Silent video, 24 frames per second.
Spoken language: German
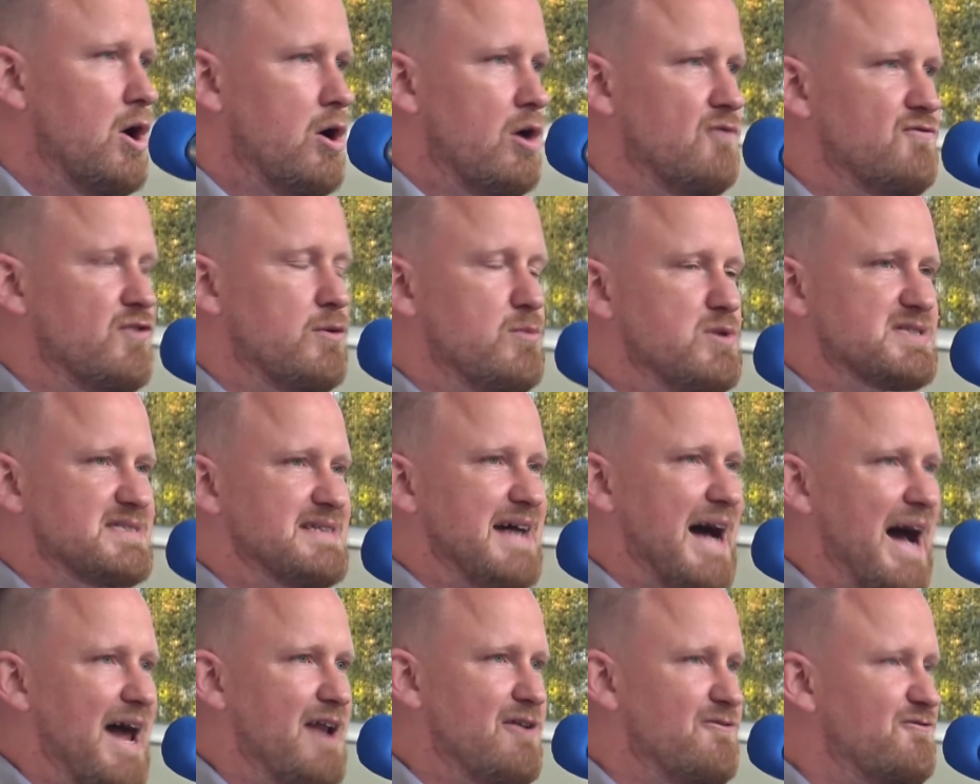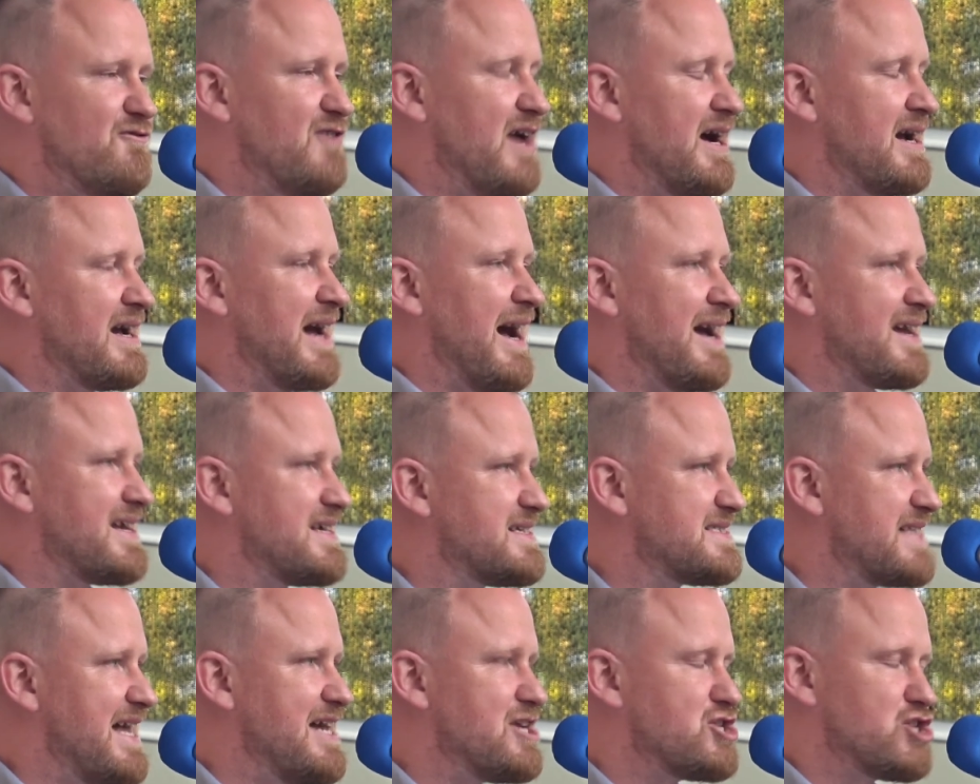und wir müssen anfangen,
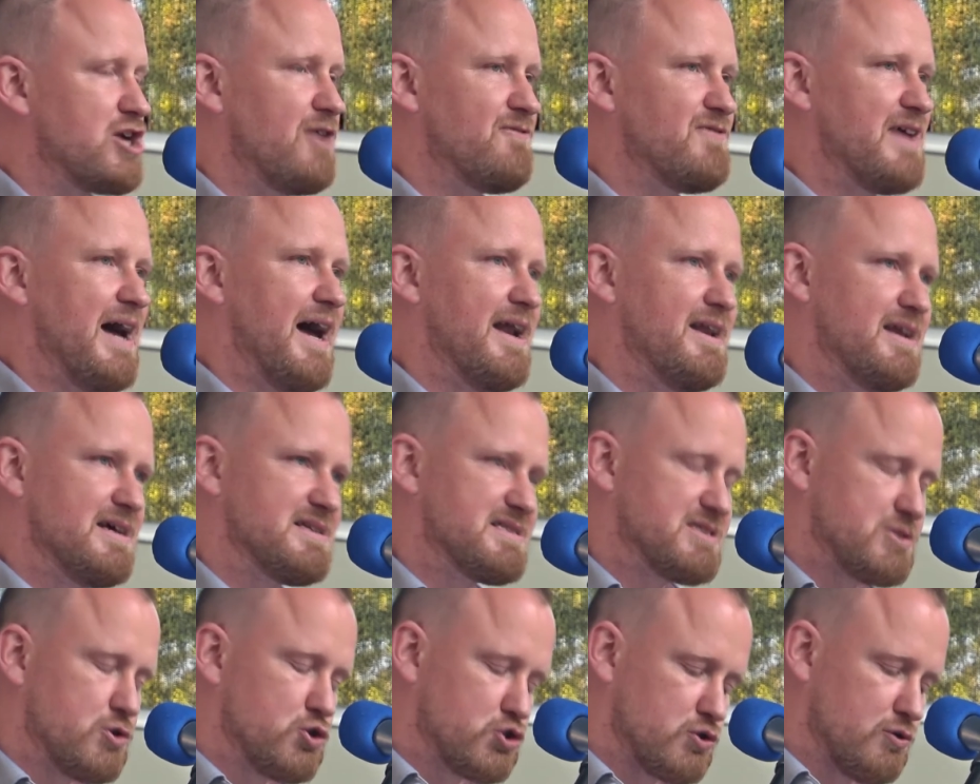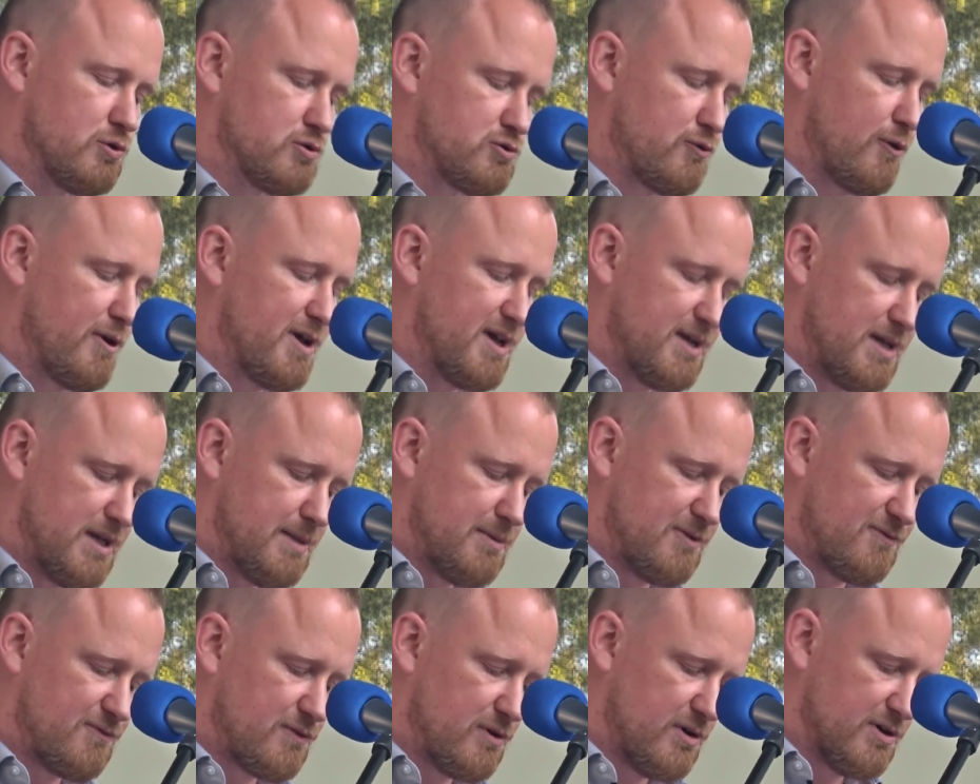Gesellschaft anders zu strukturieren,
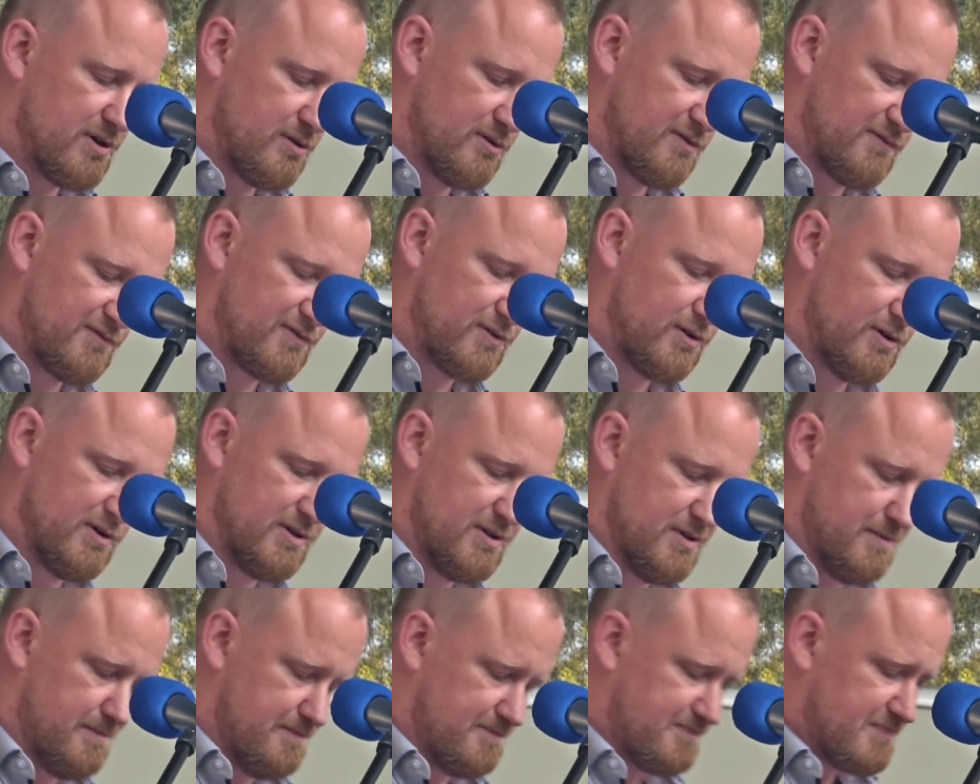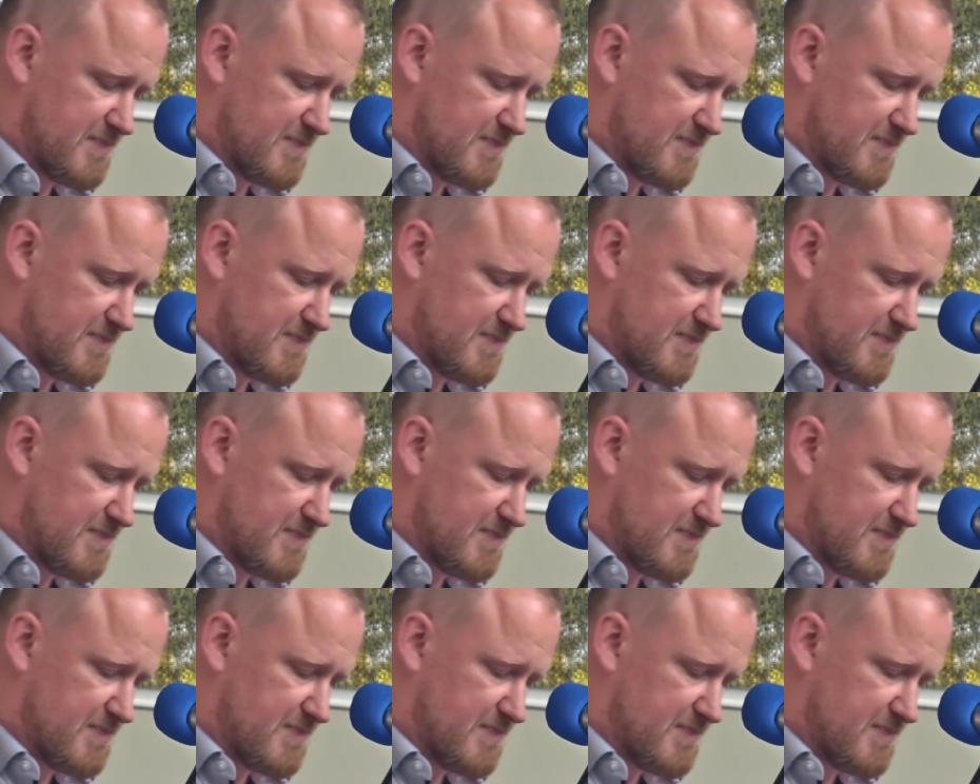liebe Freundinnen und Freunde.